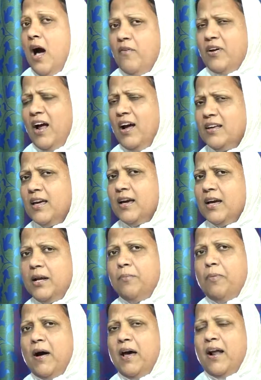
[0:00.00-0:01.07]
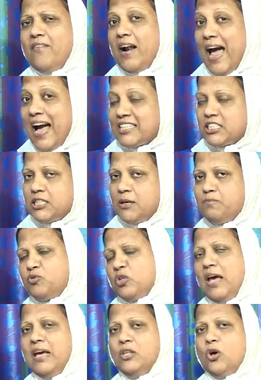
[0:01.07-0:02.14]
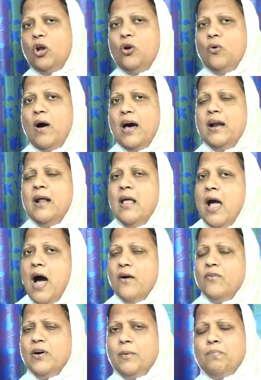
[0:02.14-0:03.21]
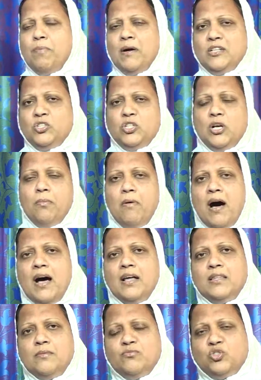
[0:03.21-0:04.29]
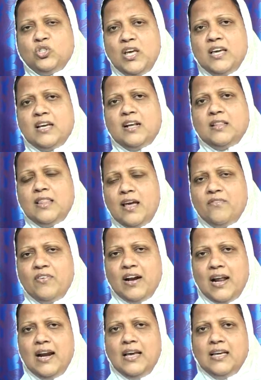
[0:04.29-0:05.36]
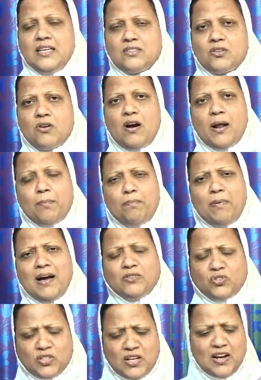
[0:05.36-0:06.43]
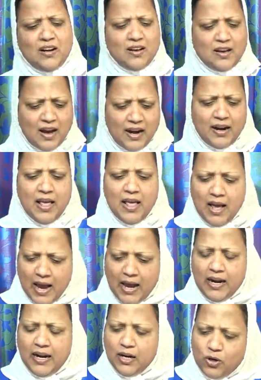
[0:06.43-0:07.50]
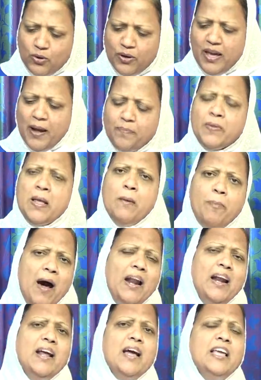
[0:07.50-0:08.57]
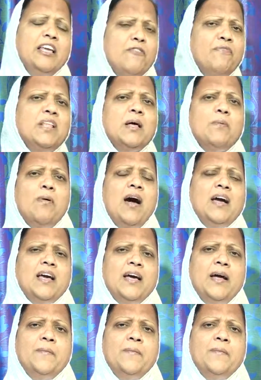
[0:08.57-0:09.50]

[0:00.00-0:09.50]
அவர் அங்கீகரிப்பார் அவர் அக்செப்ட் செய்து கொள்வார் அவர் பட்ச பிரபாதம் செய்கிற தேவன் அல்ல இஸ் நாட் அ பார்ஷியல் காட் அல்ல லூயா பாருங்க இவ்விதமாக